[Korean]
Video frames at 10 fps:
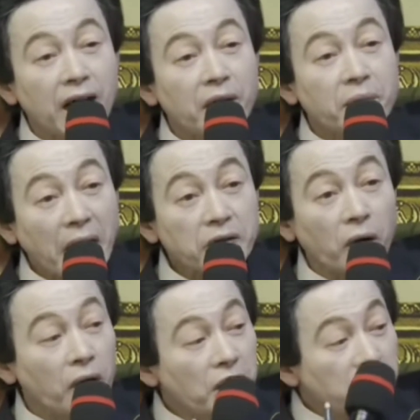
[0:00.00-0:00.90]

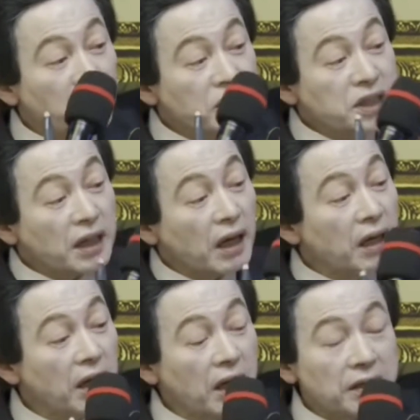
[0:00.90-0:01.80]
바로 먼지
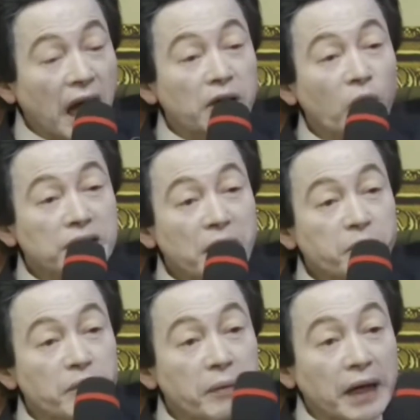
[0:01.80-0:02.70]
어, 나노
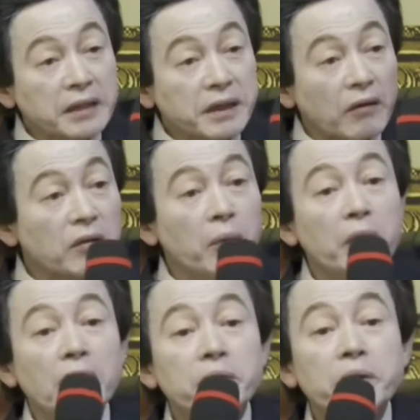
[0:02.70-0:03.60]
화장품을 발렸다 그럼
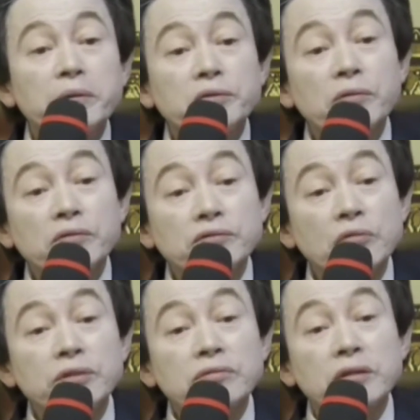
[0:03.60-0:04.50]
피부 속으로
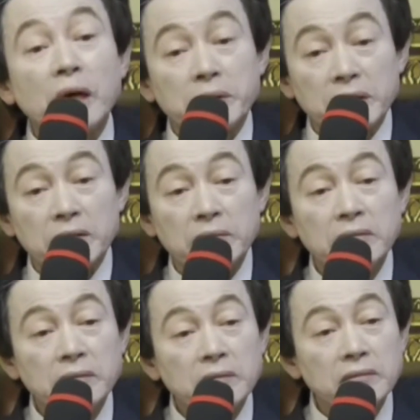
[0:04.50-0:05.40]
쏙쏙 들어가 버려.
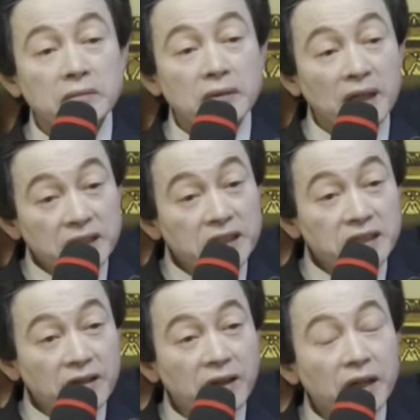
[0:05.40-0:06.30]

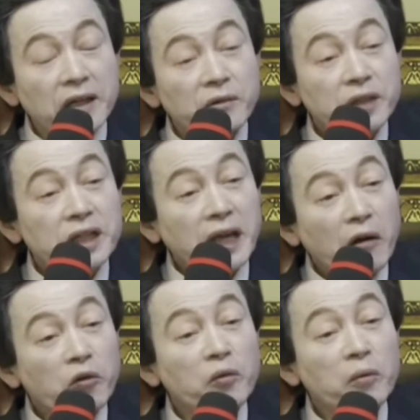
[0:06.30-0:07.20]
알겠죠? 우리
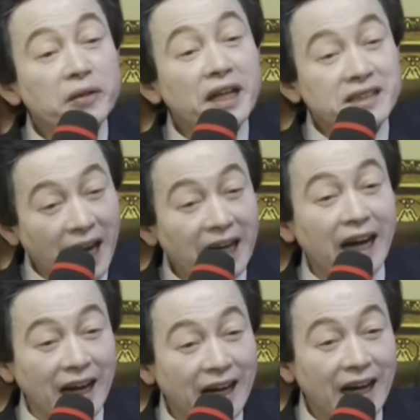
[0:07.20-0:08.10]
땅콩보다
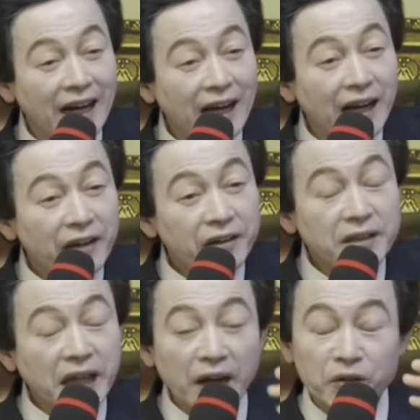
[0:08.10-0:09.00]
작아.
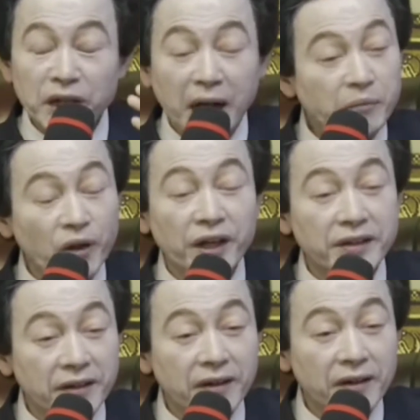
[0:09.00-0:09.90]
그냥 그러니까 나노는 안
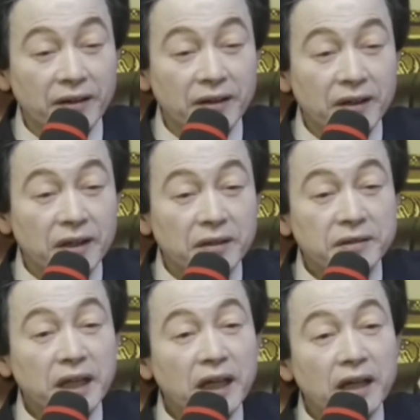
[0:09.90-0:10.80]
보여요.
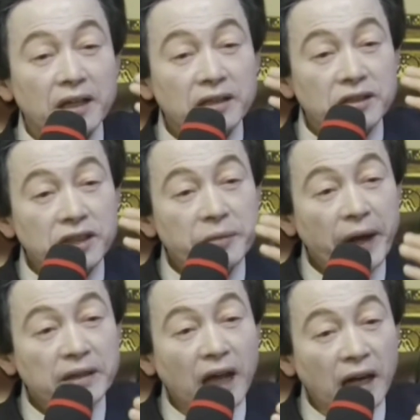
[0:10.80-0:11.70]
근데
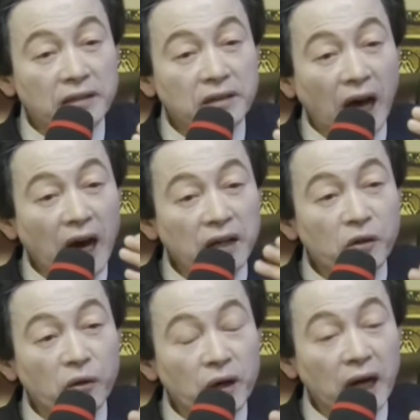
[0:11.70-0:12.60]
200 나,
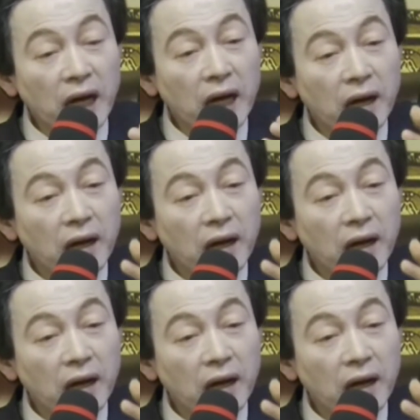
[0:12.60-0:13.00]
나노가